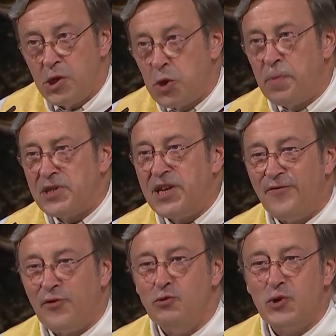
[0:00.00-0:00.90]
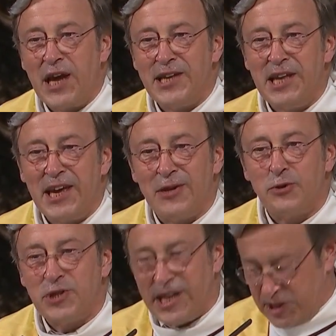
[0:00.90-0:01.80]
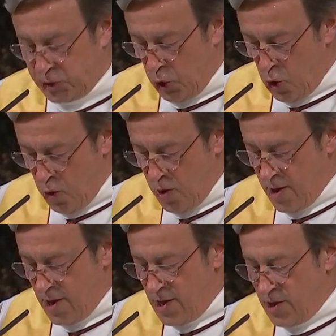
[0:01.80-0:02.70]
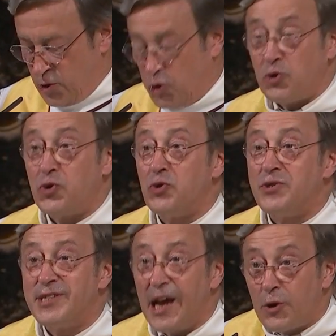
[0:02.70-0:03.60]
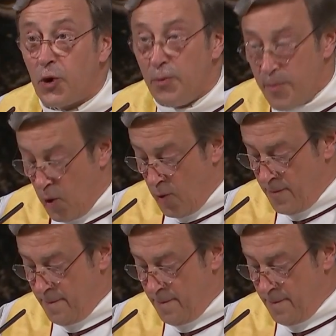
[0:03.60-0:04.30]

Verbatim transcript: Je pense qu'il faut nous arrêter quelques instants sur ce sacrement.